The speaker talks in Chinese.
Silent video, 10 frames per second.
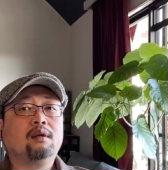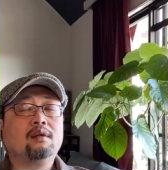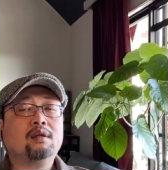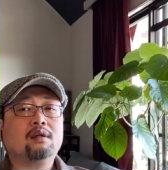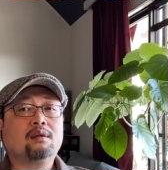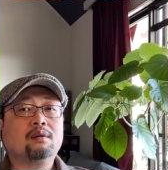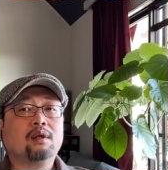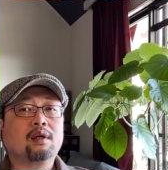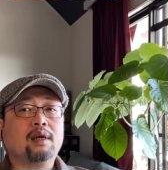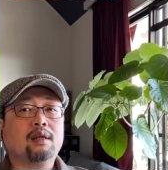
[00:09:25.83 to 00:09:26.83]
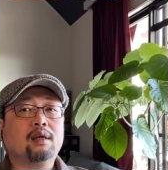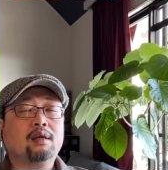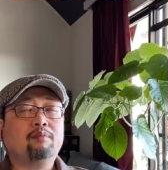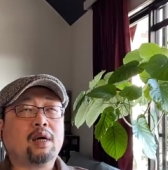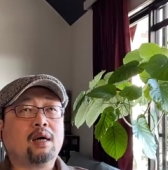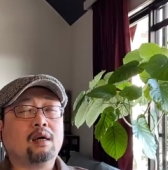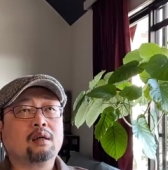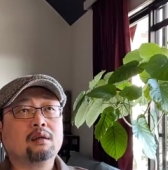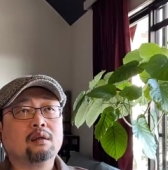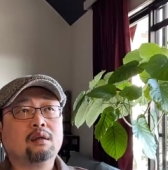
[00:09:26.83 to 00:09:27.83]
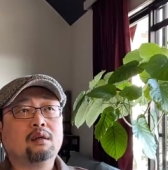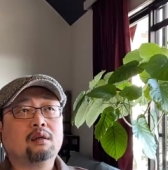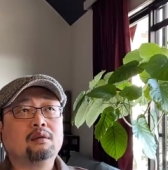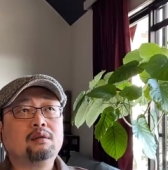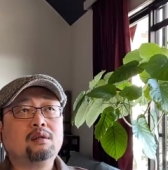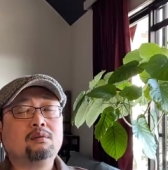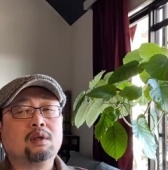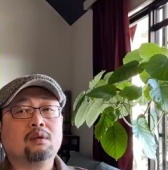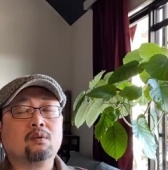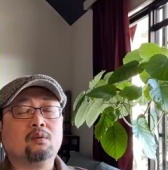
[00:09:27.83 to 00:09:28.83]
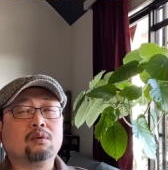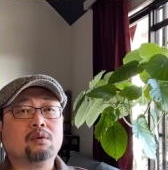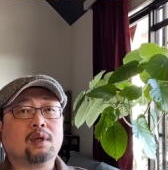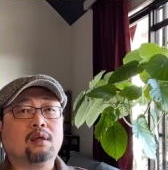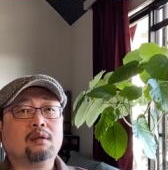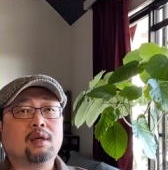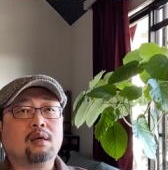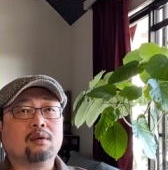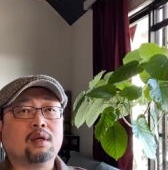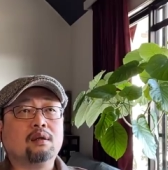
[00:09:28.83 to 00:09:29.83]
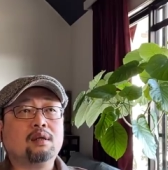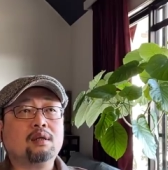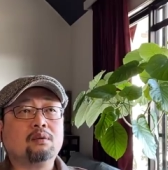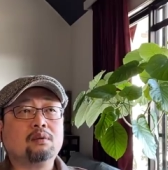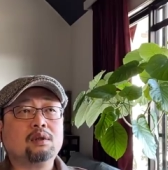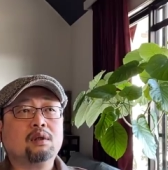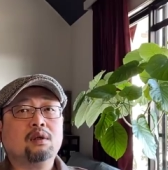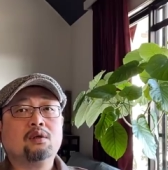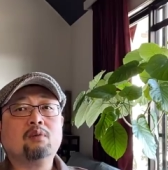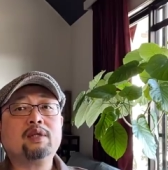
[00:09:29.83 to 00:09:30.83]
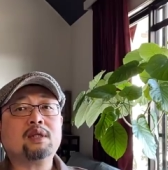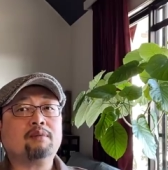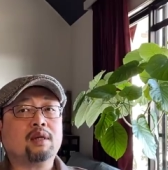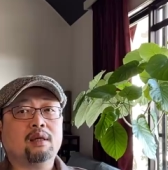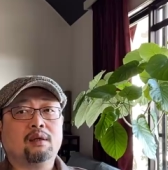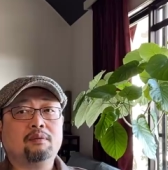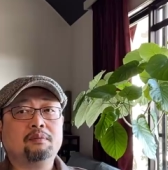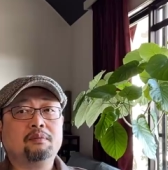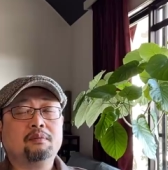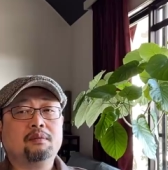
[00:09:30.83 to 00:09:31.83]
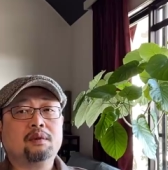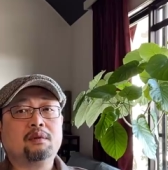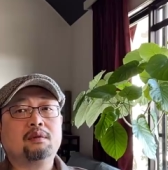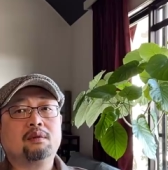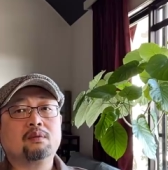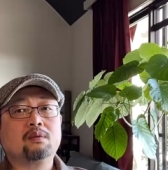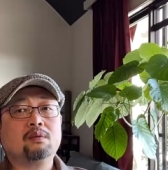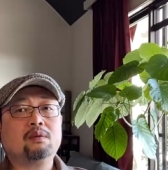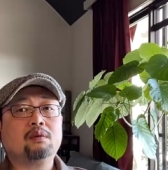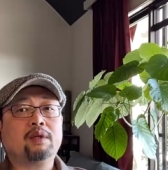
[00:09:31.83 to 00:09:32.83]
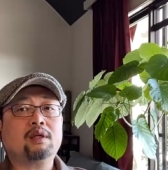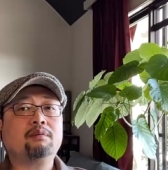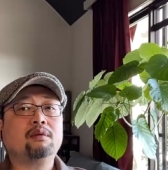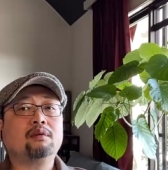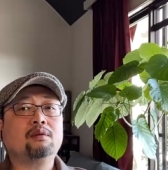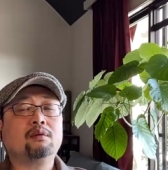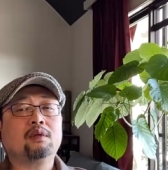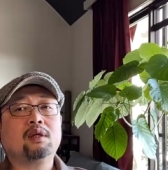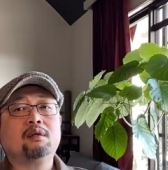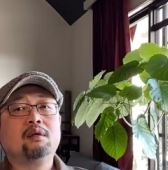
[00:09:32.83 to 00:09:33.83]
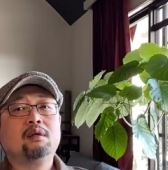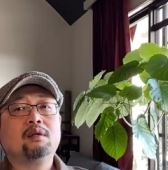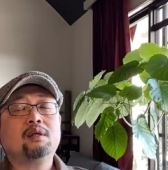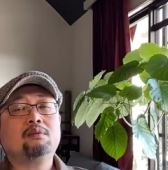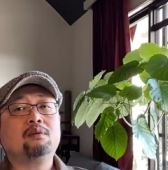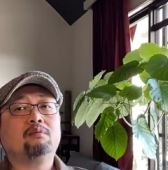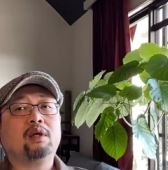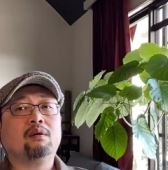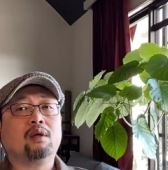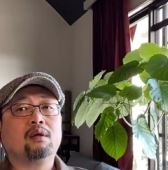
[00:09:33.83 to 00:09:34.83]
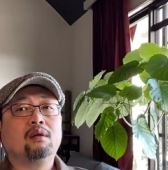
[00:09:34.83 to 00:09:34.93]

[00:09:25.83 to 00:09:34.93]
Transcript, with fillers: 接收呢，给他把呃，几乎他的股权还有他的这些东西都被贱卖掉了，就是顾雏军就没什么，就是他的那些东西就没有了。